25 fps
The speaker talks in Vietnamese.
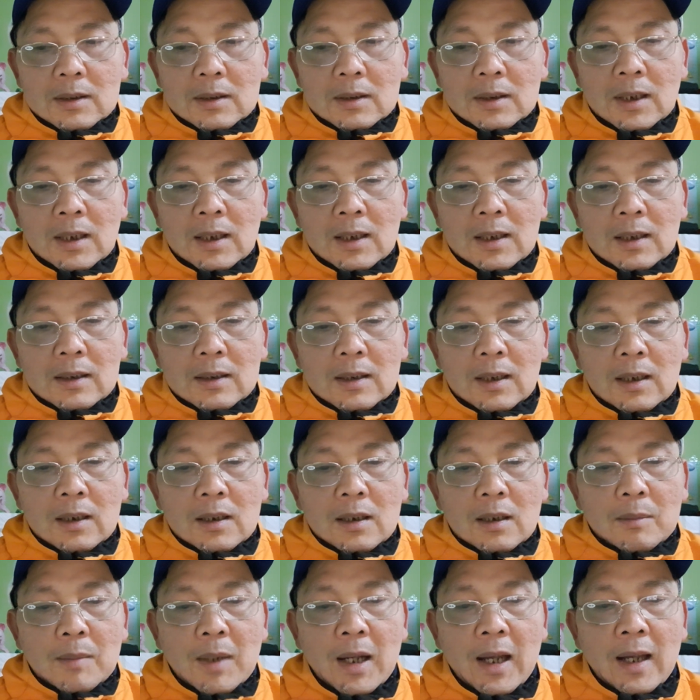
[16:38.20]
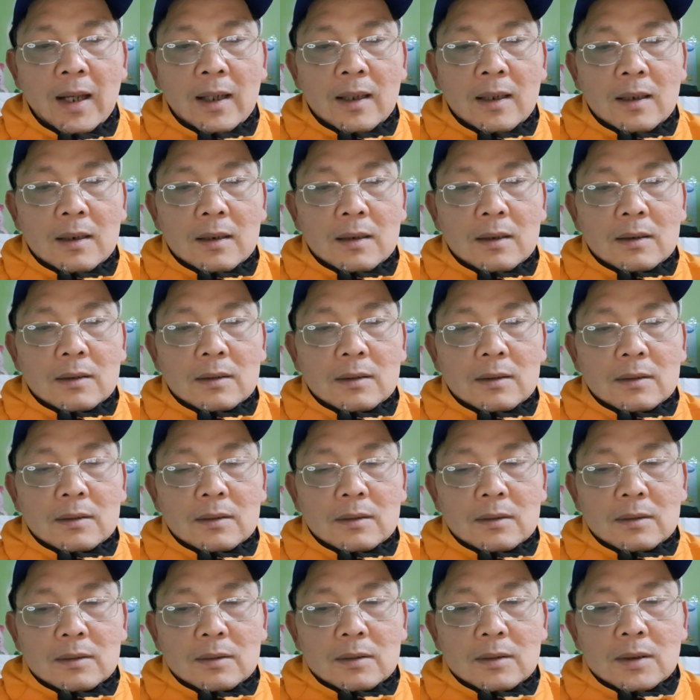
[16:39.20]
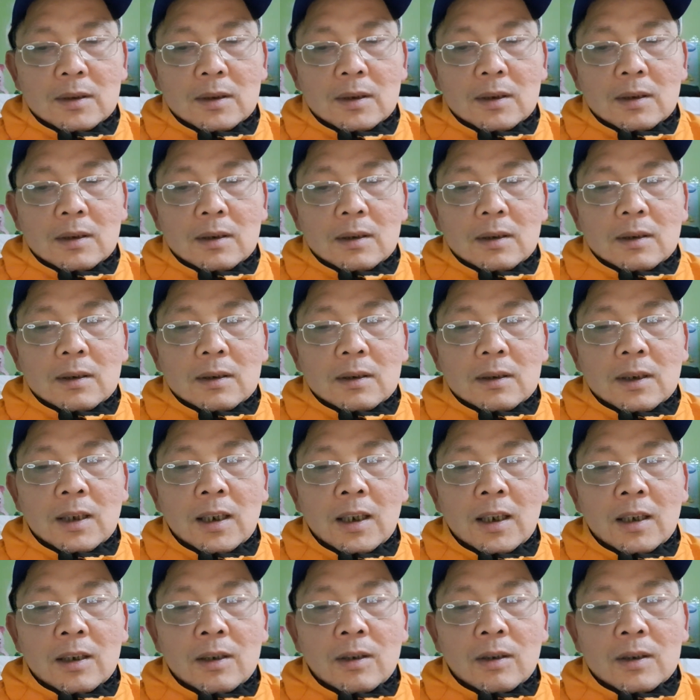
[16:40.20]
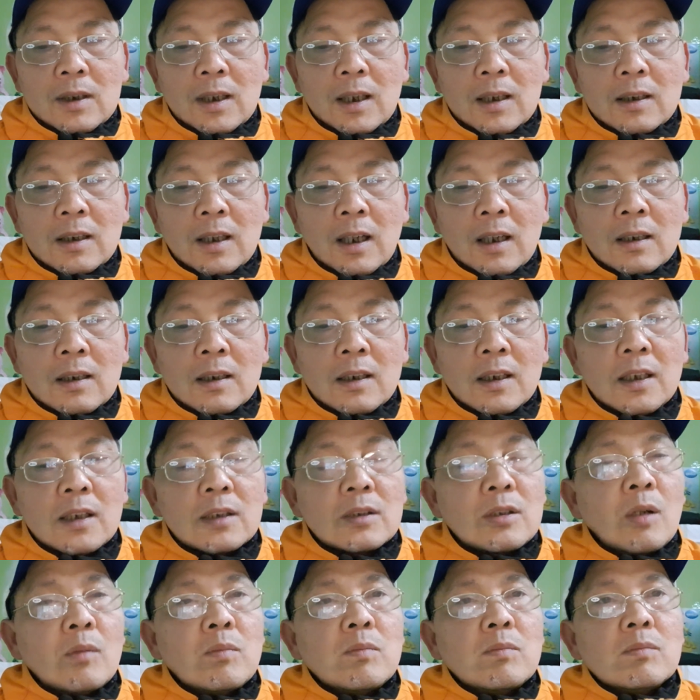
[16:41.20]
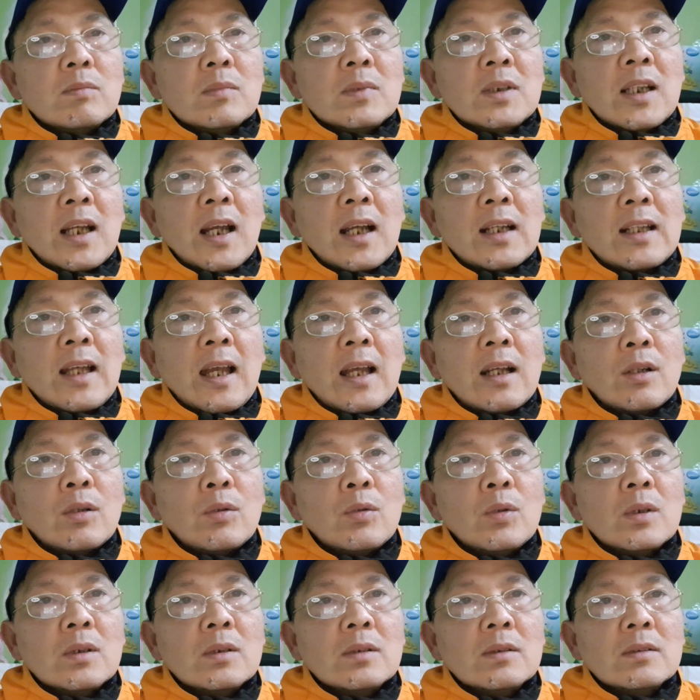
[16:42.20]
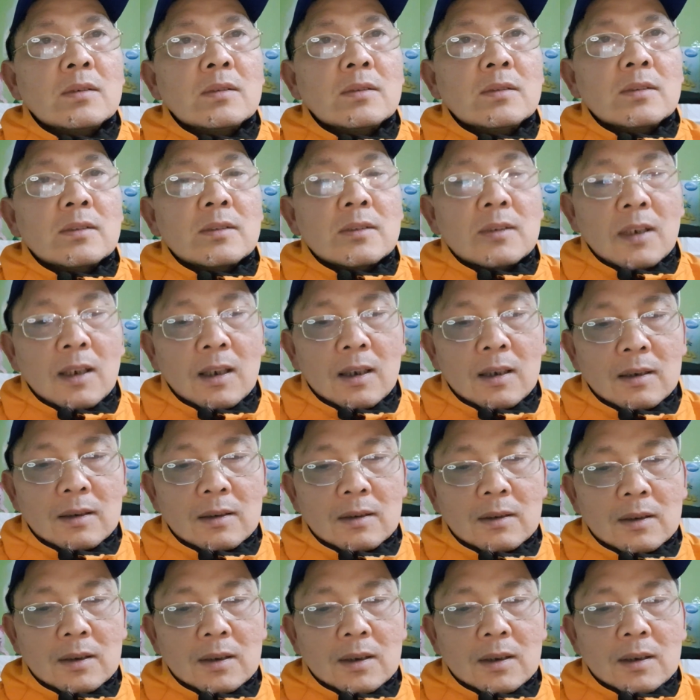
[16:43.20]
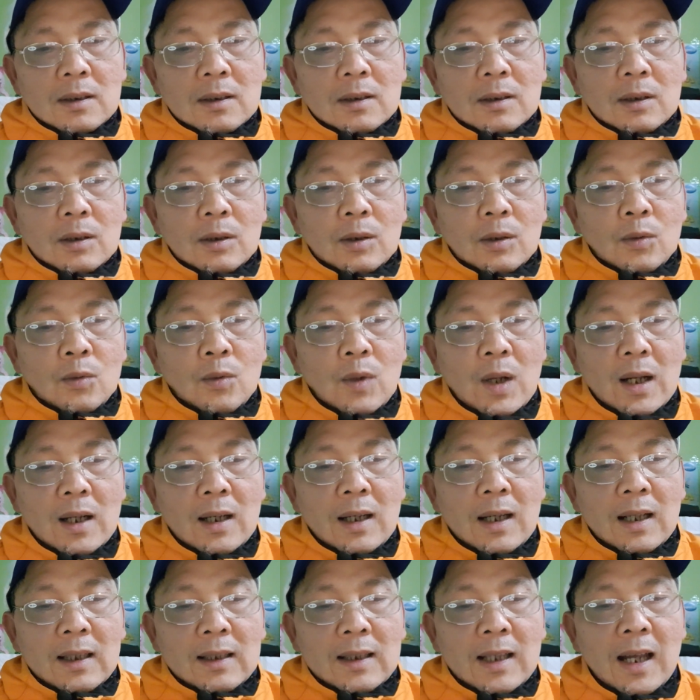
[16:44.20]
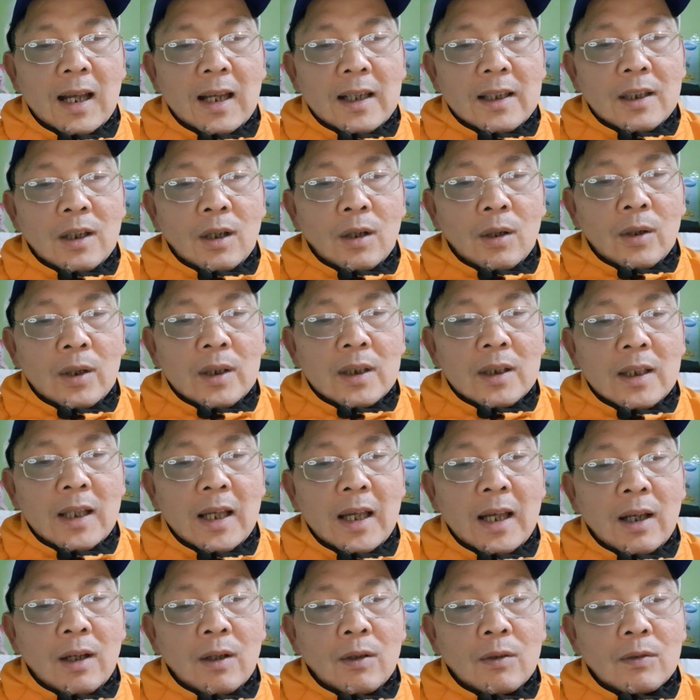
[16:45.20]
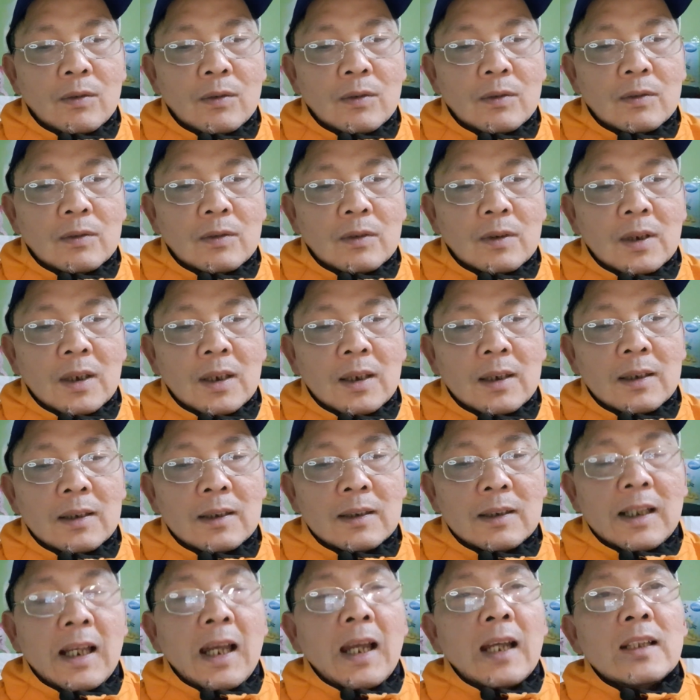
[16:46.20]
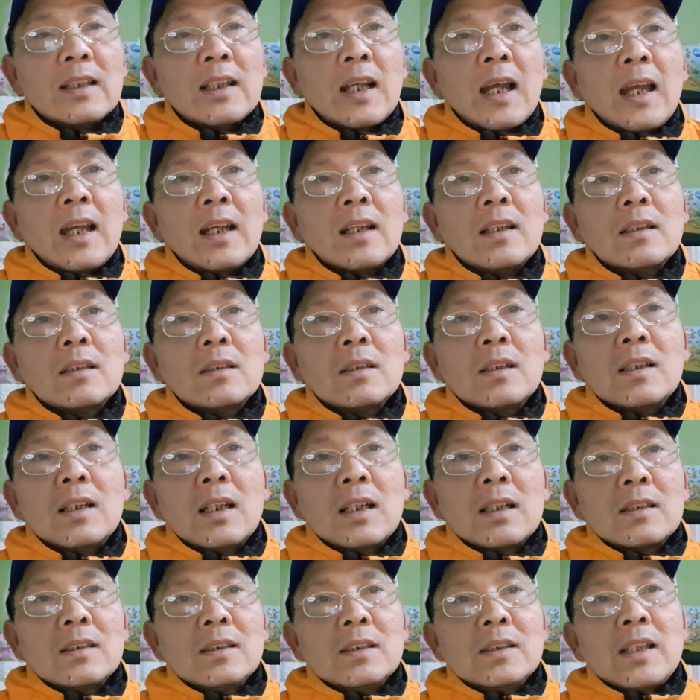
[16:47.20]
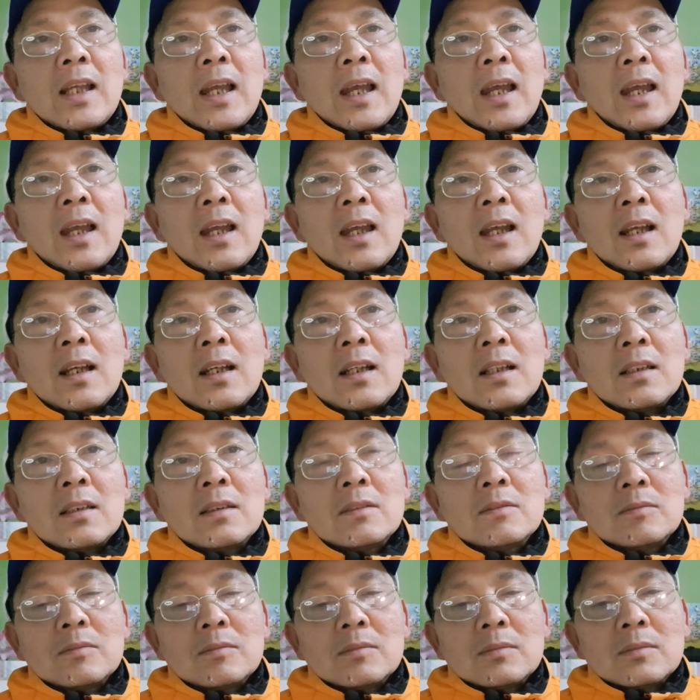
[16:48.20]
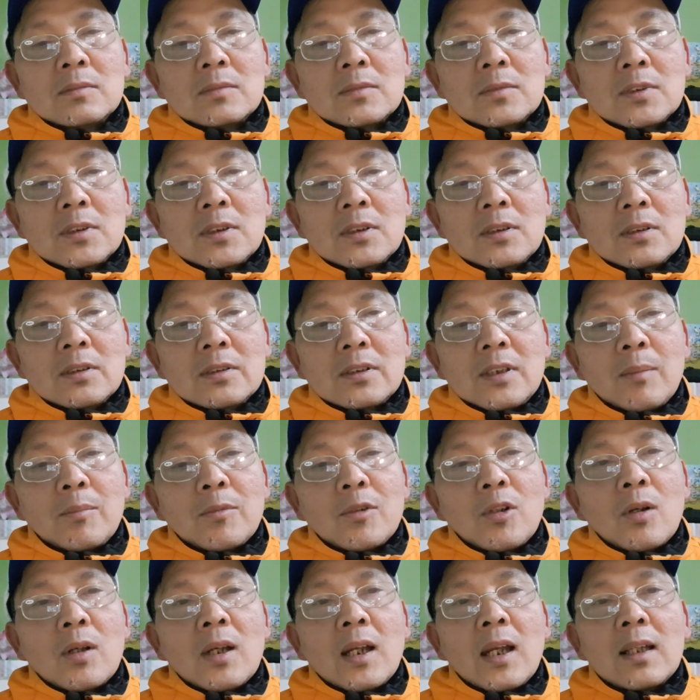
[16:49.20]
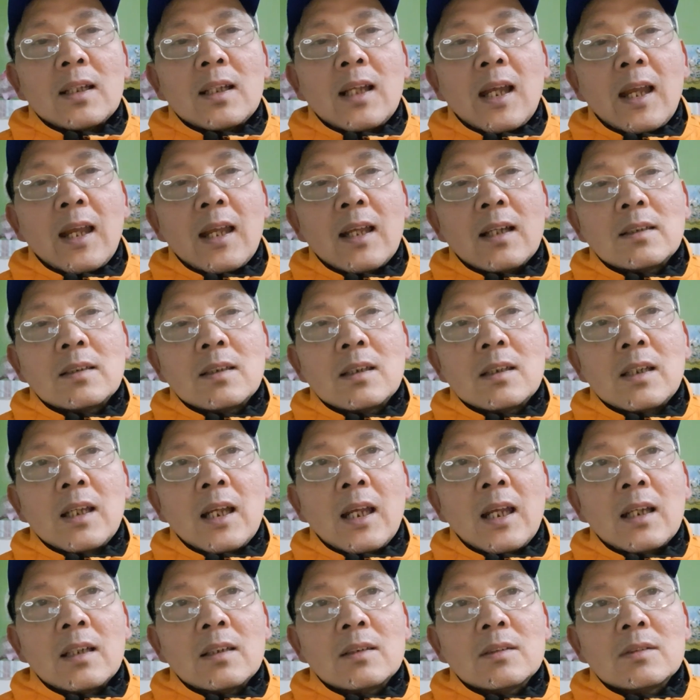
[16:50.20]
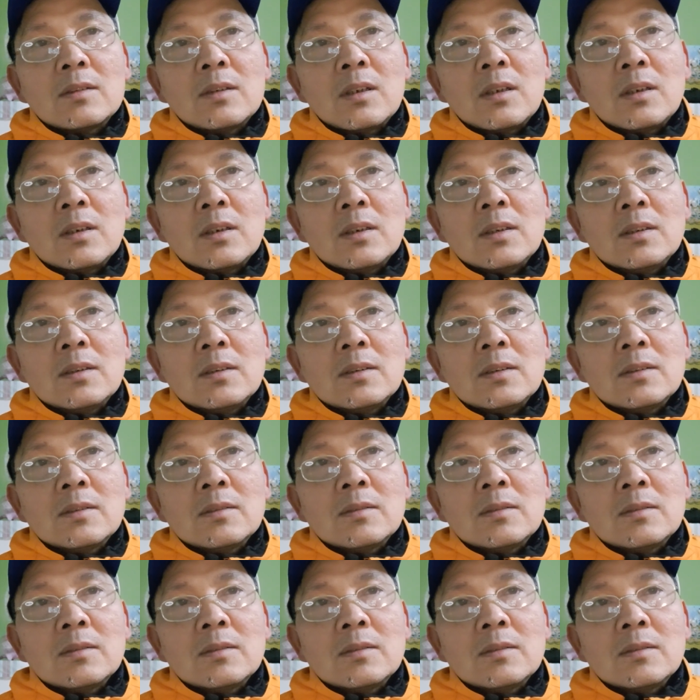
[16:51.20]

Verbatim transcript: thì cái tiền cơ bản á thì có thể nhận liên tục 12 tháng luôn đó hoặc là thay đổi nhau à, vài tháng nghĩa là người cha à, chăm con hai tháng chẳng hạn rồi